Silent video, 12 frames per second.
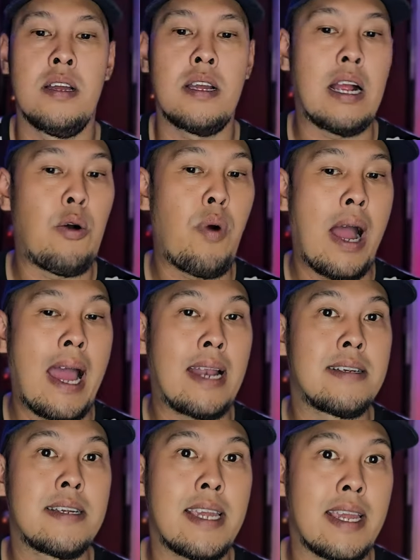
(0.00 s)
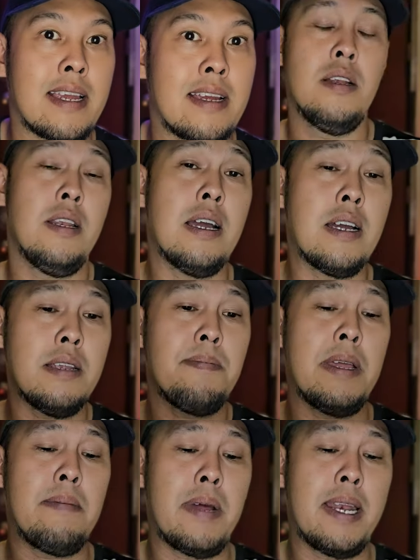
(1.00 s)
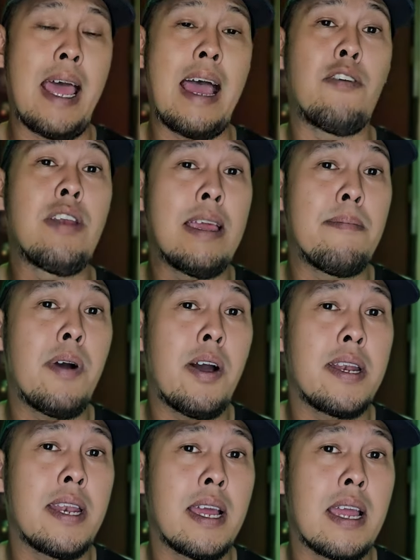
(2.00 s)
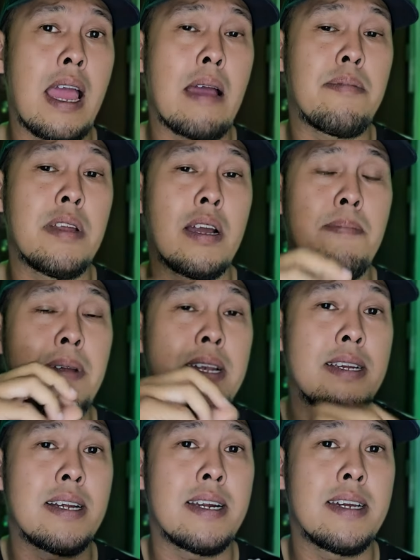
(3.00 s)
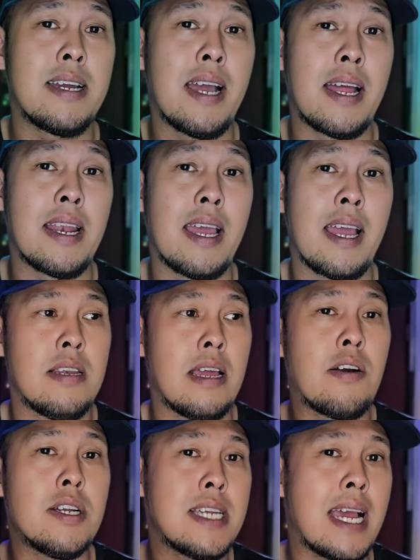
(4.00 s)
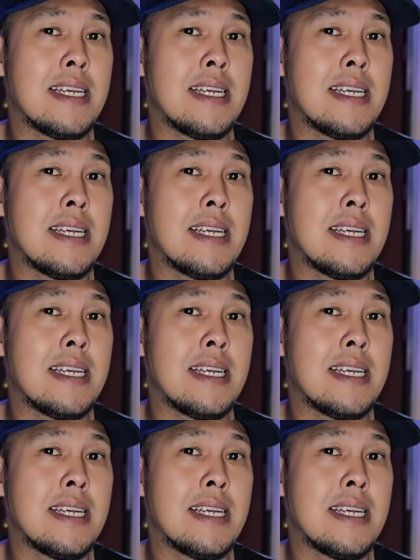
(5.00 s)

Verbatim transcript: กวานขิงแล้วก็จะเป็นมะนาวเลมอนนะครับ แล้วก็เป็นเกลือนะฮะแล้วก็ใช้